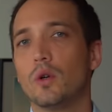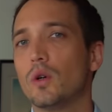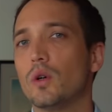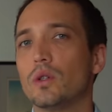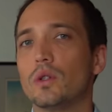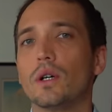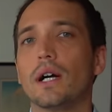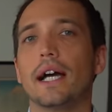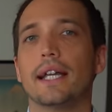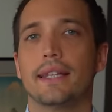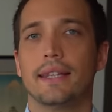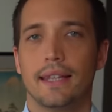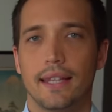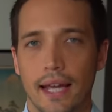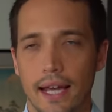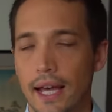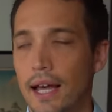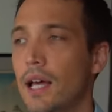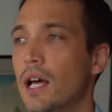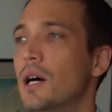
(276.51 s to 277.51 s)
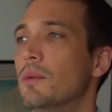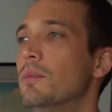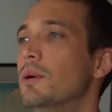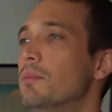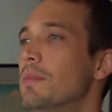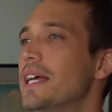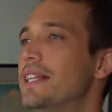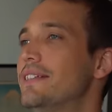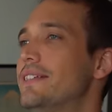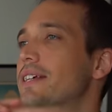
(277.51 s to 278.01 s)
行とか行って、もう
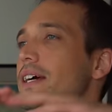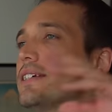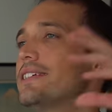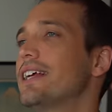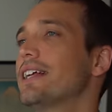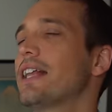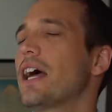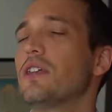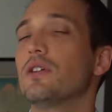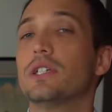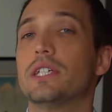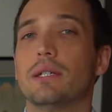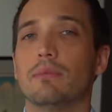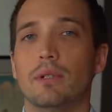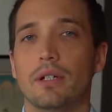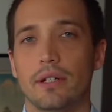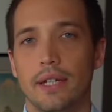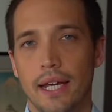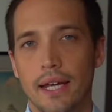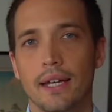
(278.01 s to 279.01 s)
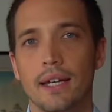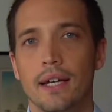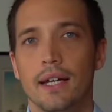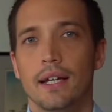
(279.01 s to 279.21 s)
めちゃくちゃ楽しむのね。